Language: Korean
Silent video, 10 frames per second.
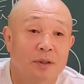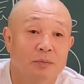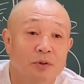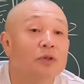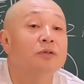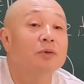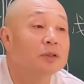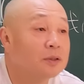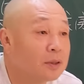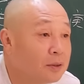사람은 열심히
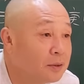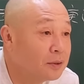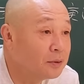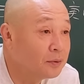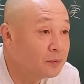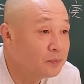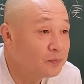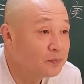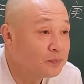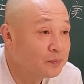해야 된다는 거지.
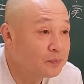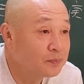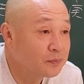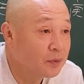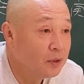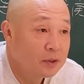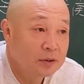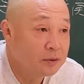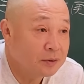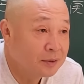
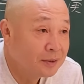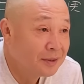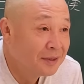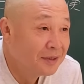끝.